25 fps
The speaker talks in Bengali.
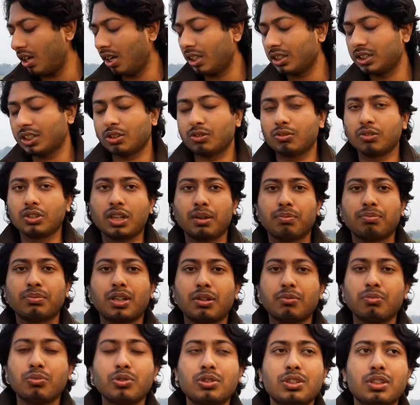আশা করি
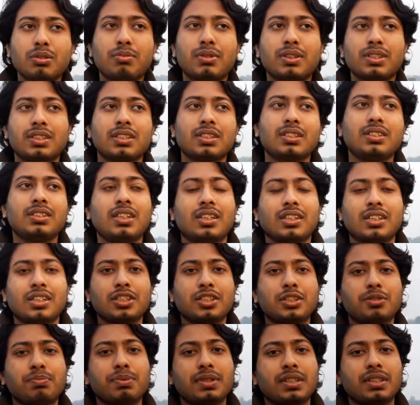আপনারা বুঝতে পারছেন শাটার
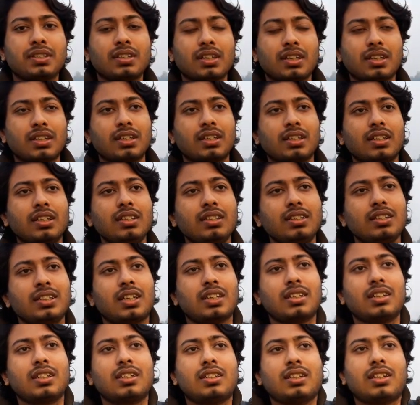স্পিডটা কী
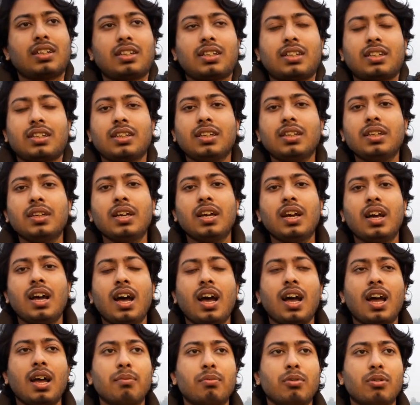শাটারটা কী
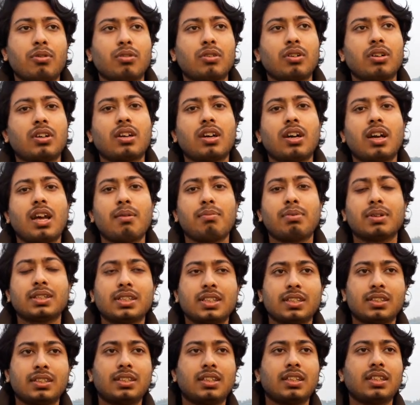এবং
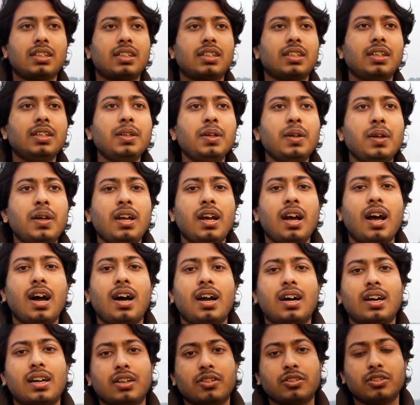অ্যাপাচারটা কী
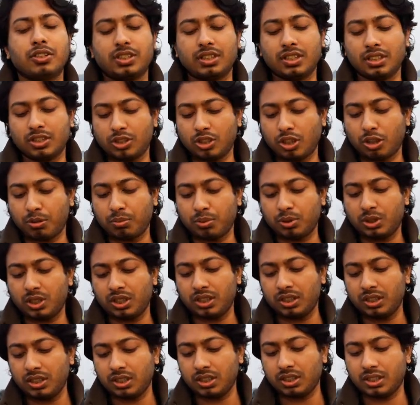আর হচ্ছে
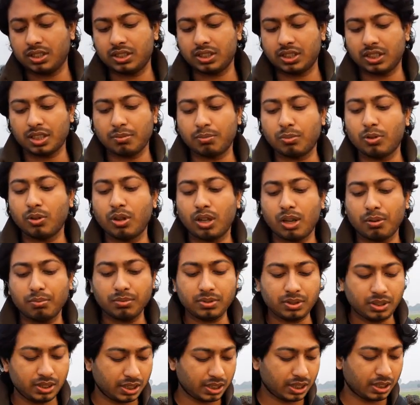সর্বশেষ যেটা বললাম
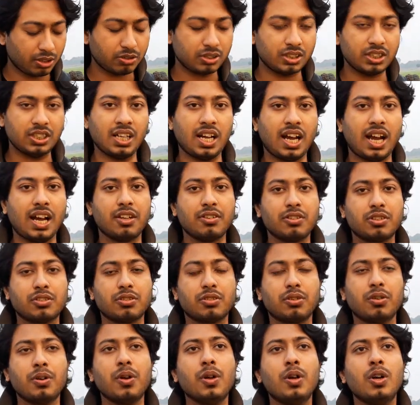সেটা হচ্ছে
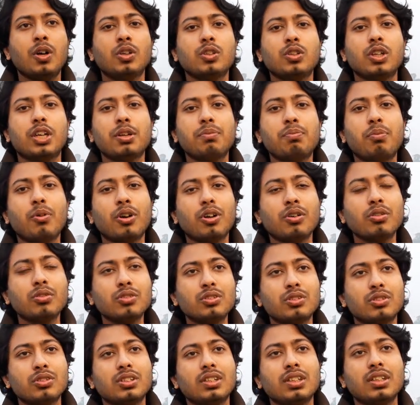আইএসও তো এরপরেও
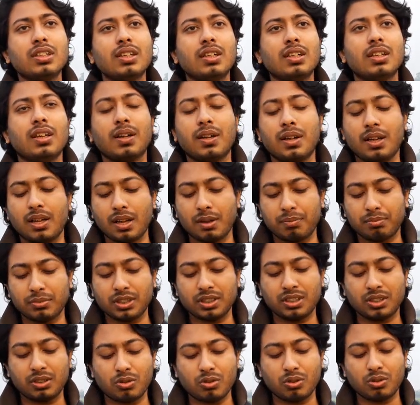যদি
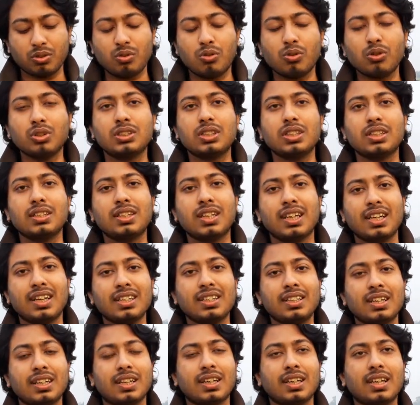আপনাদের কোনো কোশ্চিন থেকে
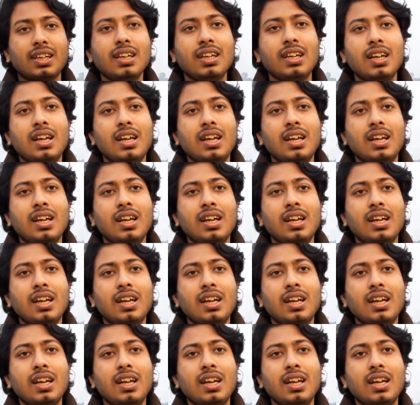থাকে